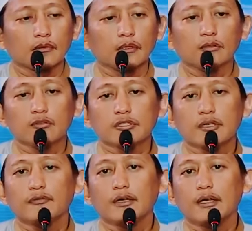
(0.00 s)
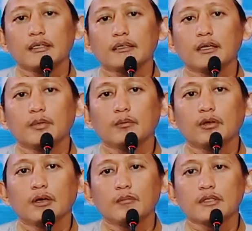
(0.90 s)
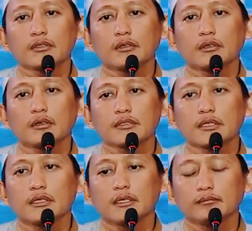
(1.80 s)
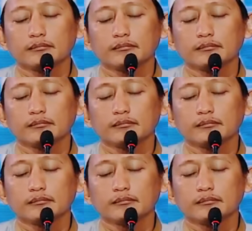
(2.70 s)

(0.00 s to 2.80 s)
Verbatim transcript: itu syafaat Nabi Muhammad SAW